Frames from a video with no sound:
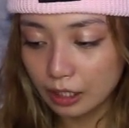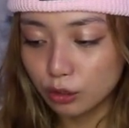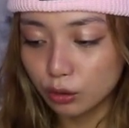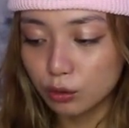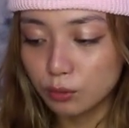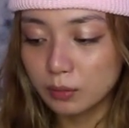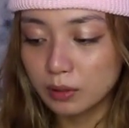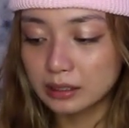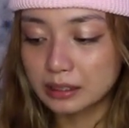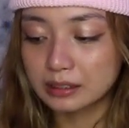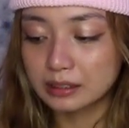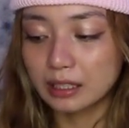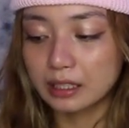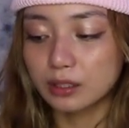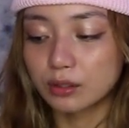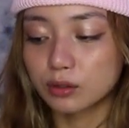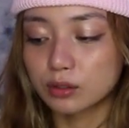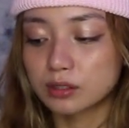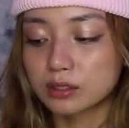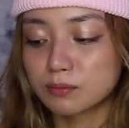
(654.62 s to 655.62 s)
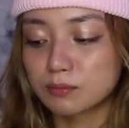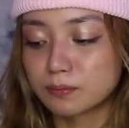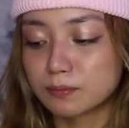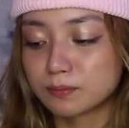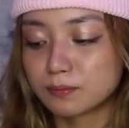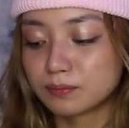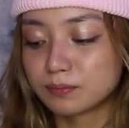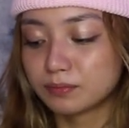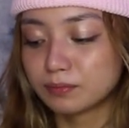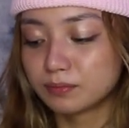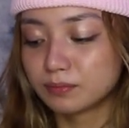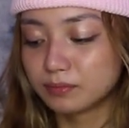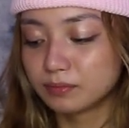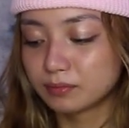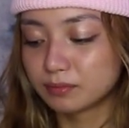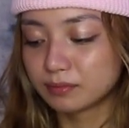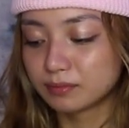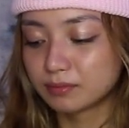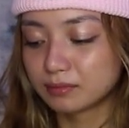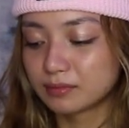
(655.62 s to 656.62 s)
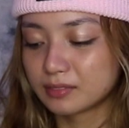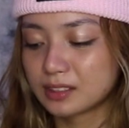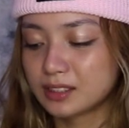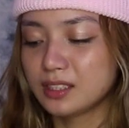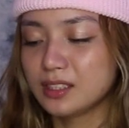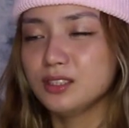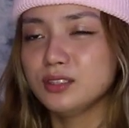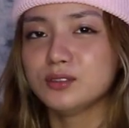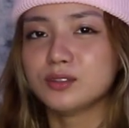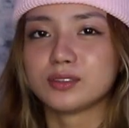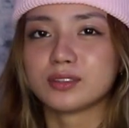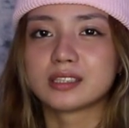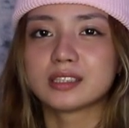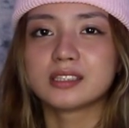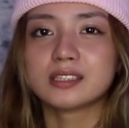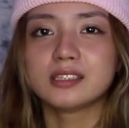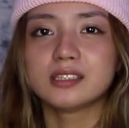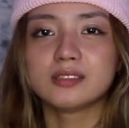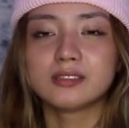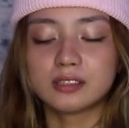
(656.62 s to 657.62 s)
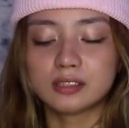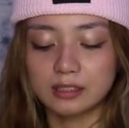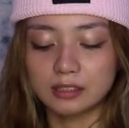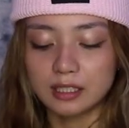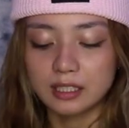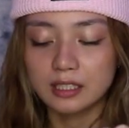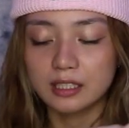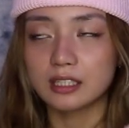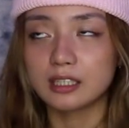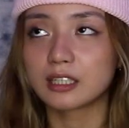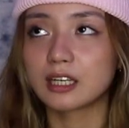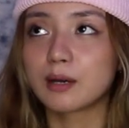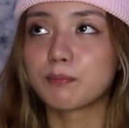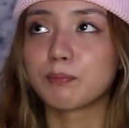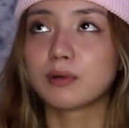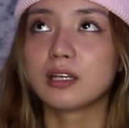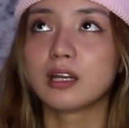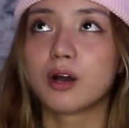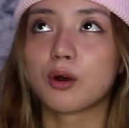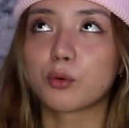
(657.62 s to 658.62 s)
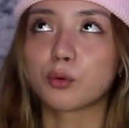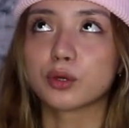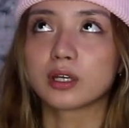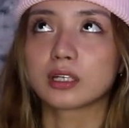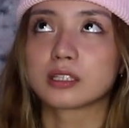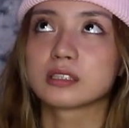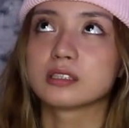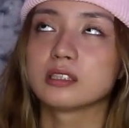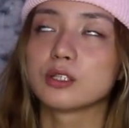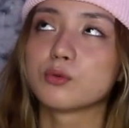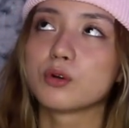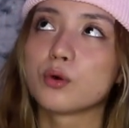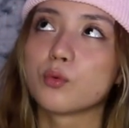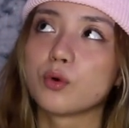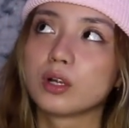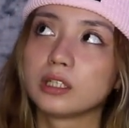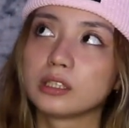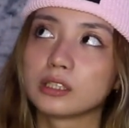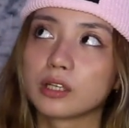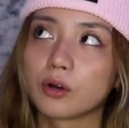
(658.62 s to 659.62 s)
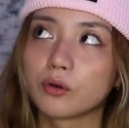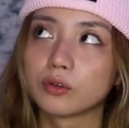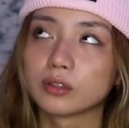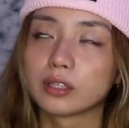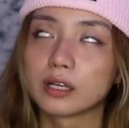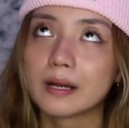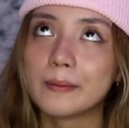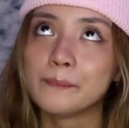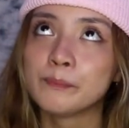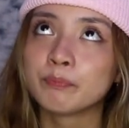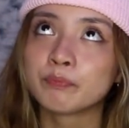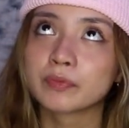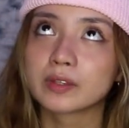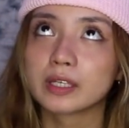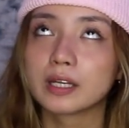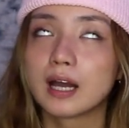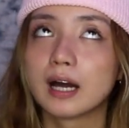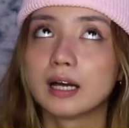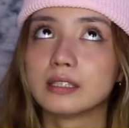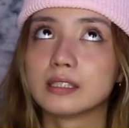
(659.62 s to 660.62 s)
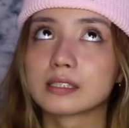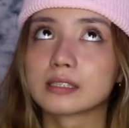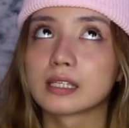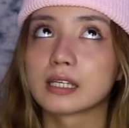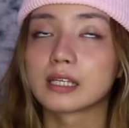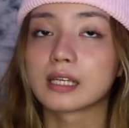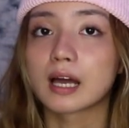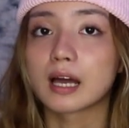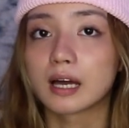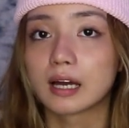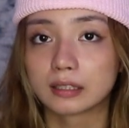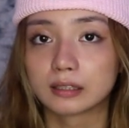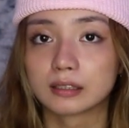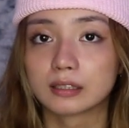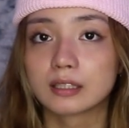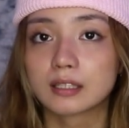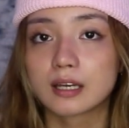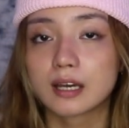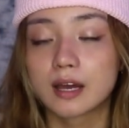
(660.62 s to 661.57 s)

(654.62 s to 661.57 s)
ayoko magstay ako sa sa ganun kasi nahihirapan lang ako eh kasi nawawalan ako ng gana sa lahat